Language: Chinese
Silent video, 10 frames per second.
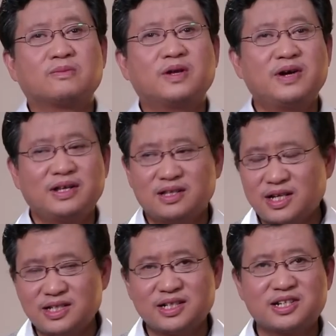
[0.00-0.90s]
对吧？
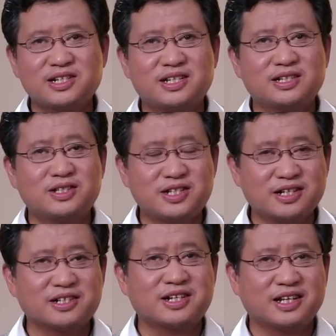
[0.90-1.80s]
在这个事情
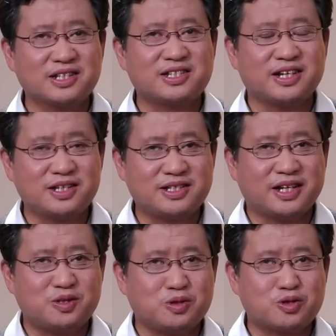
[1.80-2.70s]
政治上的结
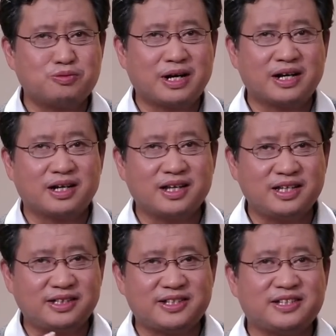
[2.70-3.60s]
结局出来了，
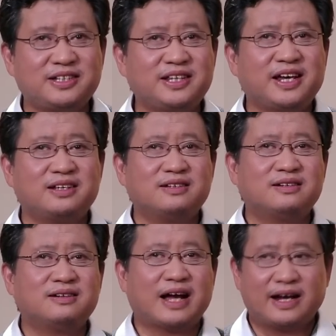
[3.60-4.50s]
一仅一天，
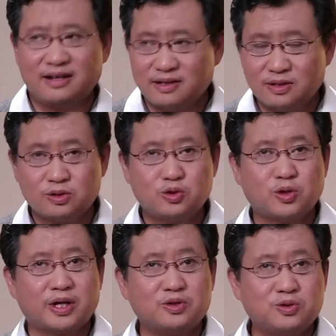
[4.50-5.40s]
哎，
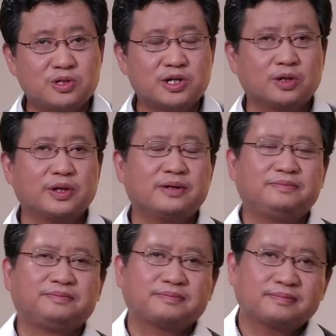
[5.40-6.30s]
全军撤退。
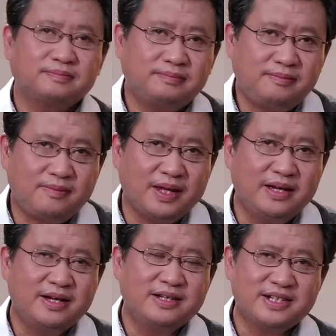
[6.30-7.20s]

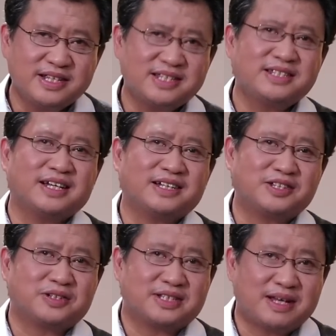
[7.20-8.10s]
这次呢，
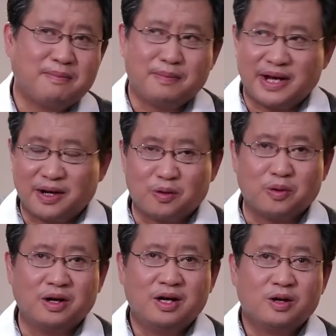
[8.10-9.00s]
就是在美
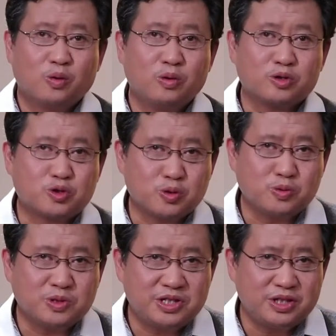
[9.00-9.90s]
国过
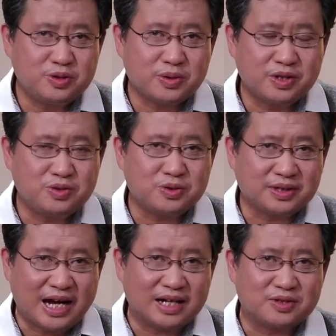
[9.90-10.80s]
中期选举，
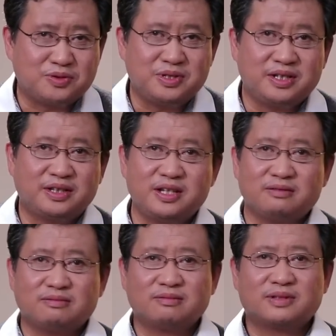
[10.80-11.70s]
大局已
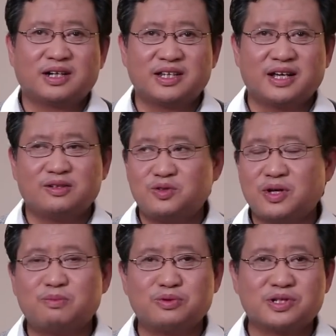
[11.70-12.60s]
定，当天
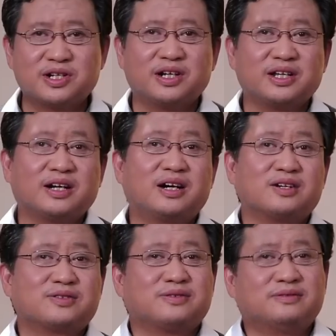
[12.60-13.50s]
宣布撤离赫
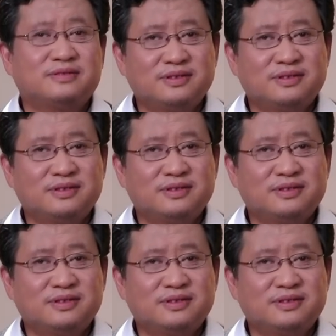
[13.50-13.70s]
尔松。